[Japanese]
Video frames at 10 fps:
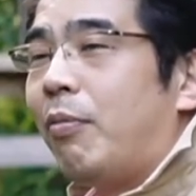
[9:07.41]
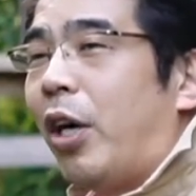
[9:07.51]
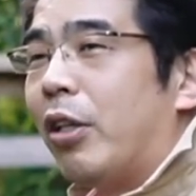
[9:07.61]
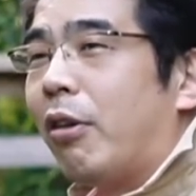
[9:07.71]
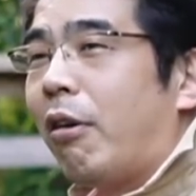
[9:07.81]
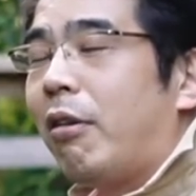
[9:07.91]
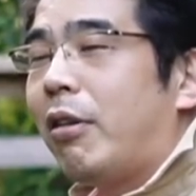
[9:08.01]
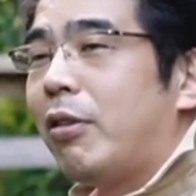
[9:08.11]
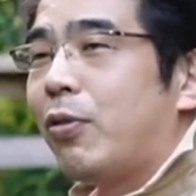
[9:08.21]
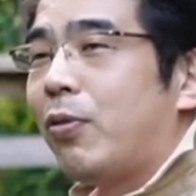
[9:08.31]
まあなかな
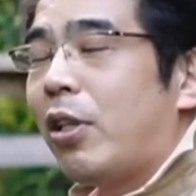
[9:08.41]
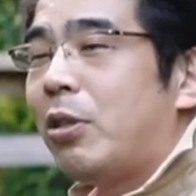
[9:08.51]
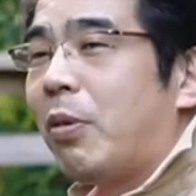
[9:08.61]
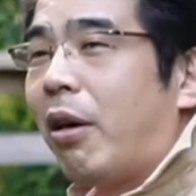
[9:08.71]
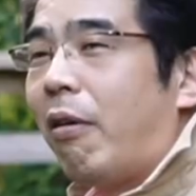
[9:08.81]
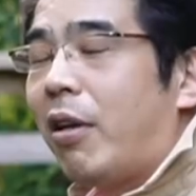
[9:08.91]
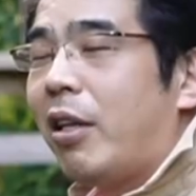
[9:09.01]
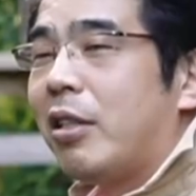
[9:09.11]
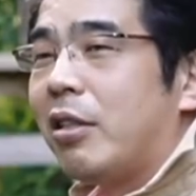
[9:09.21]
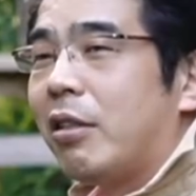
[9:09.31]
かその立場変わら
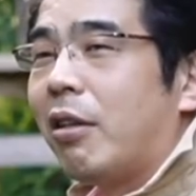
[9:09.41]
ないし